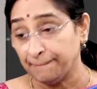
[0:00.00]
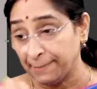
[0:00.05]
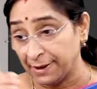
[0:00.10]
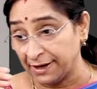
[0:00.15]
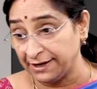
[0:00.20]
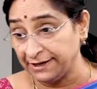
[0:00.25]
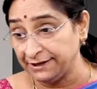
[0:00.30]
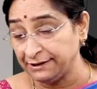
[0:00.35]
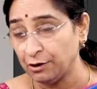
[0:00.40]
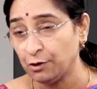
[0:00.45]
మన
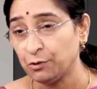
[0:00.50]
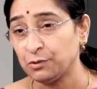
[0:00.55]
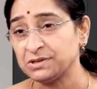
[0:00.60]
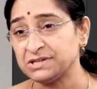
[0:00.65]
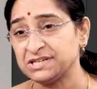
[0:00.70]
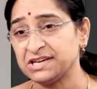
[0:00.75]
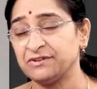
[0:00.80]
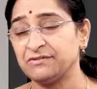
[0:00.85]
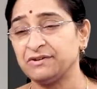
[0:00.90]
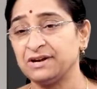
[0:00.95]
ఇంట్లోకి
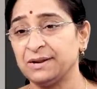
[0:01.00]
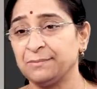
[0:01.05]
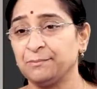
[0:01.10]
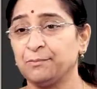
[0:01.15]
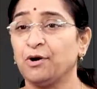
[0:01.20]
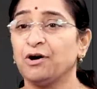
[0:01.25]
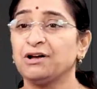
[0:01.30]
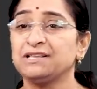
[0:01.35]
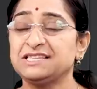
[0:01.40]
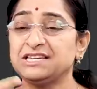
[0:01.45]
వచ్చేటువంటి
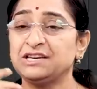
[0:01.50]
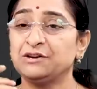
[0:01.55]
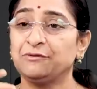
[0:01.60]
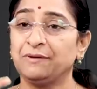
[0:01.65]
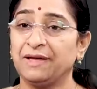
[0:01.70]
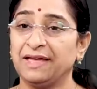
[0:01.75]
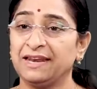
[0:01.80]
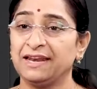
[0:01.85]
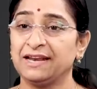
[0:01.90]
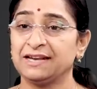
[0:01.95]
పాజిటివ్
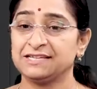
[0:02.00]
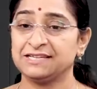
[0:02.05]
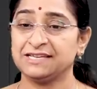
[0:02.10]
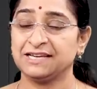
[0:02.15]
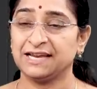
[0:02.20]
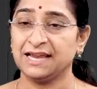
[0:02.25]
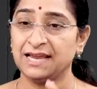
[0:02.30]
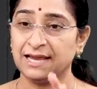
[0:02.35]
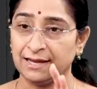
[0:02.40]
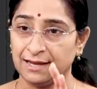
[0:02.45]

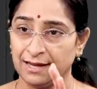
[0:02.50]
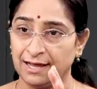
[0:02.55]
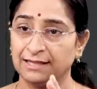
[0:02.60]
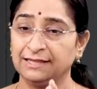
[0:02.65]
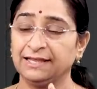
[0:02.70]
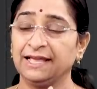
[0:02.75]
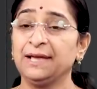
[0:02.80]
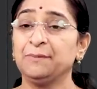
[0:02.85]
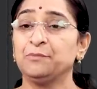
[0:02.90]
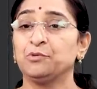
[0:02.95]
ఎనర్జీకి
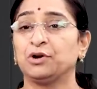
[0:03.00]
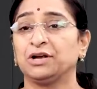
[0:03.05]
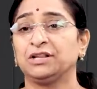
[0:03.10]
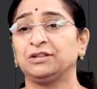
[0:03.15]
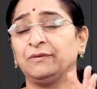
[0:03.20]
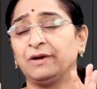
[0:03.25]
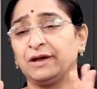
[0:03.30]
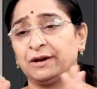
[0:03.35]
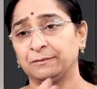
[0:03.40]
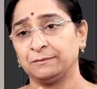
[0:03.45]
అదే
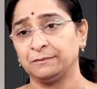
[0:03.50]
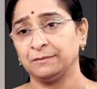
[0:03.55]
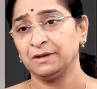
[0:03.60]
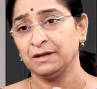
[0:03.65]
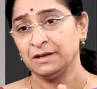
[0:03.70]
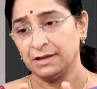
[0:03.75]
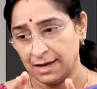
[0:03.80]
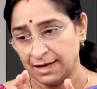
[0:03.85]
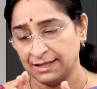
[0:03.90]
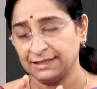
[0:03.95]
ముఖద్వారం
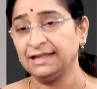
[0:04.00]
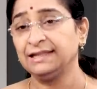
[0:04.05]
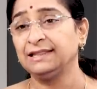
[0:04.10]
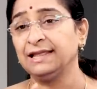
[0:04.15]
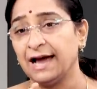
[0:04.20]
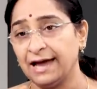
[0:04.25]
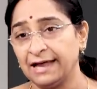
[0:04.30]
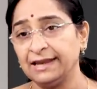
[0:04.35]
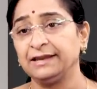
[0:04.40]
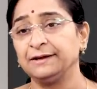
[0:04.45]
అదే
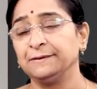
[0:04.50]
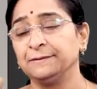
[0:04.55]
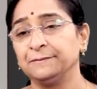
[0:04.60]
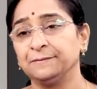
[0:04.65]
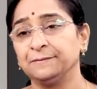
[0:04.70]
దారి